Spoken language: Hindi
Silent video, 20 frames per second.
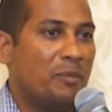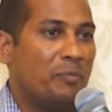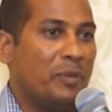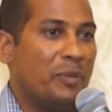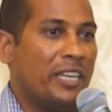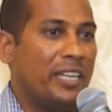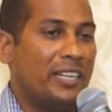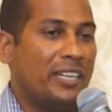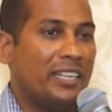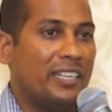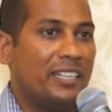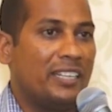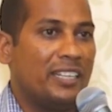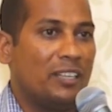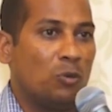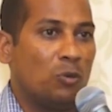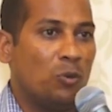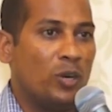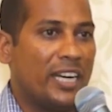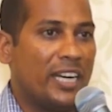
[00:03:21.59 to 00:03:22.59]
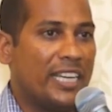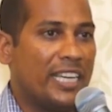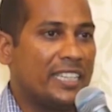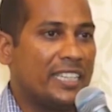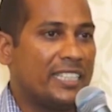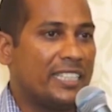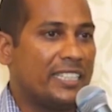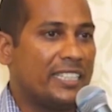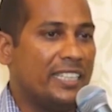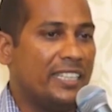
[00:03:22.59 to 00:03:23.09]
फिर हुआ क्या
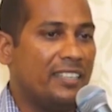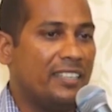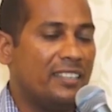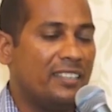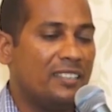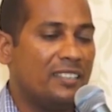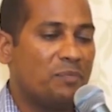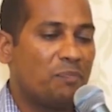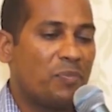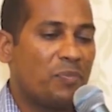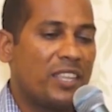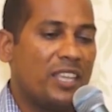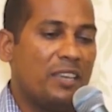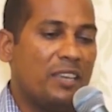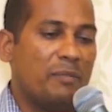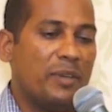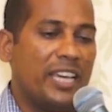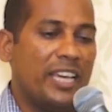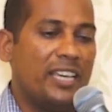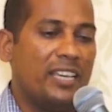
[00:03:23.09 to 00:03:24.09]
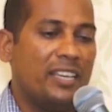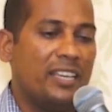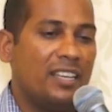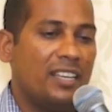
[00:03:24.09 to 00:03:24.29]
सर जी कि मैं